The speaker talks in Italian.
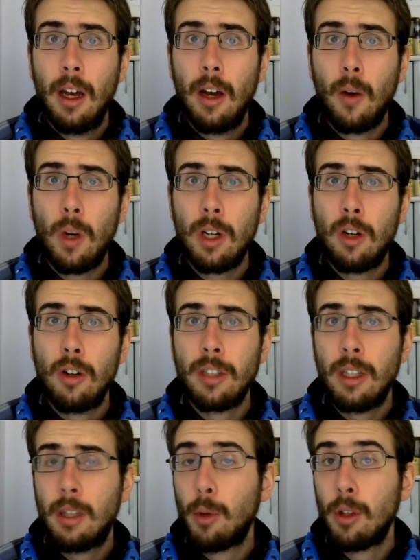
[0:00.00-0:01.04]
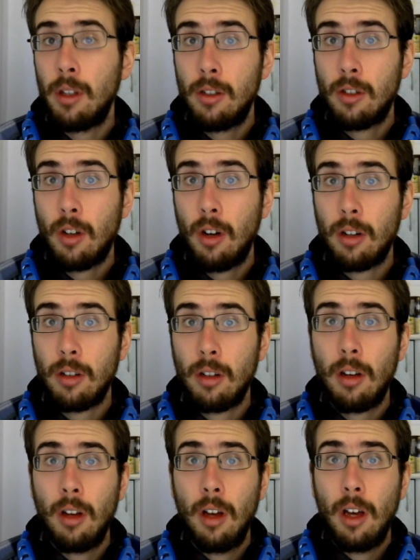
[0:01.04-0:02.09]
qualcosa tipo
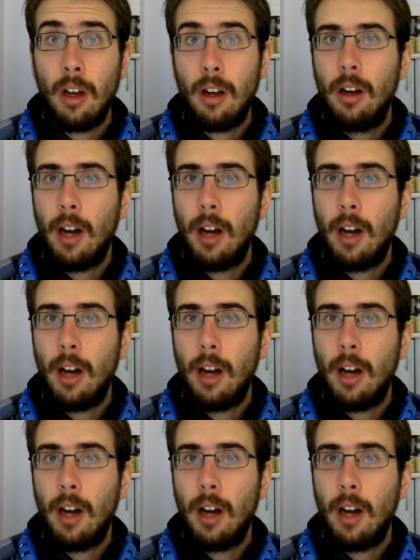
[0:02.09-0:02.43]
Discord eh,